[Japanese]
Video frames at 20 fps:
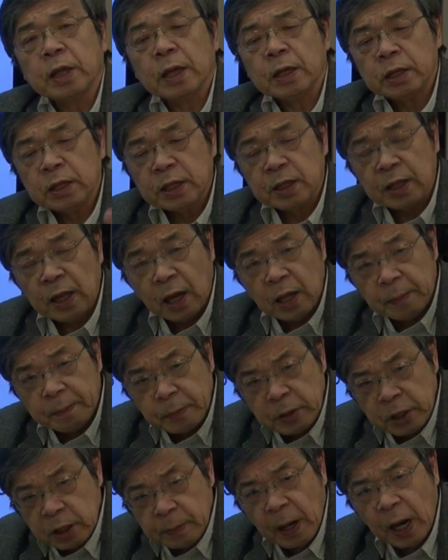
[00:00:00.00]
電気代
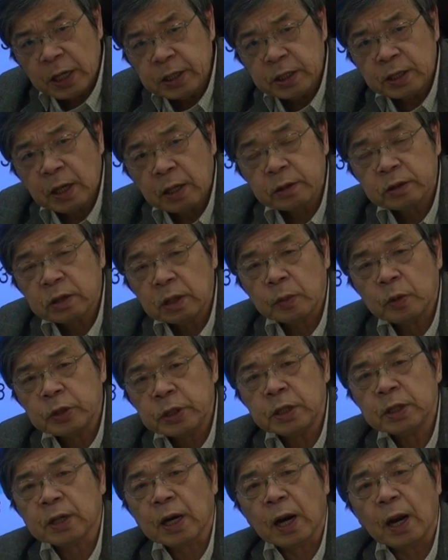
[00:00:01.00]
にばいになっても
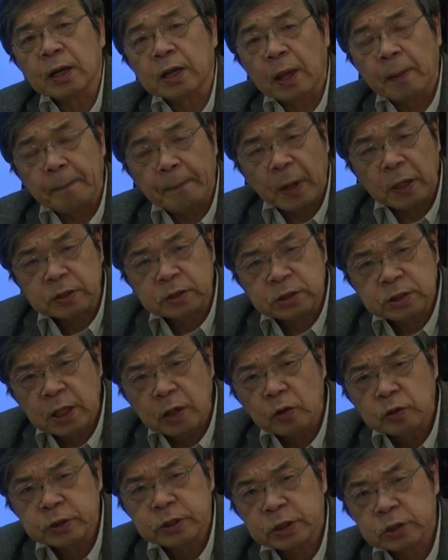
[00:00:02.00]
いいから原発
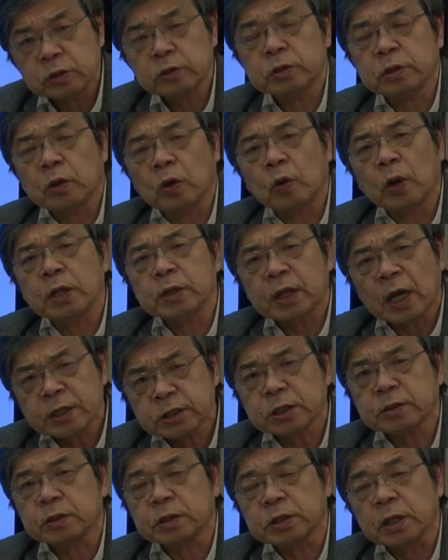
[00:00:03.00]
ゼロにするっていう法案出
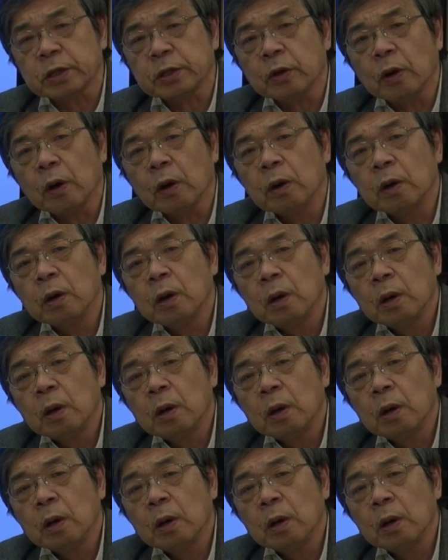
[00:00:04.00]
してくださいよ。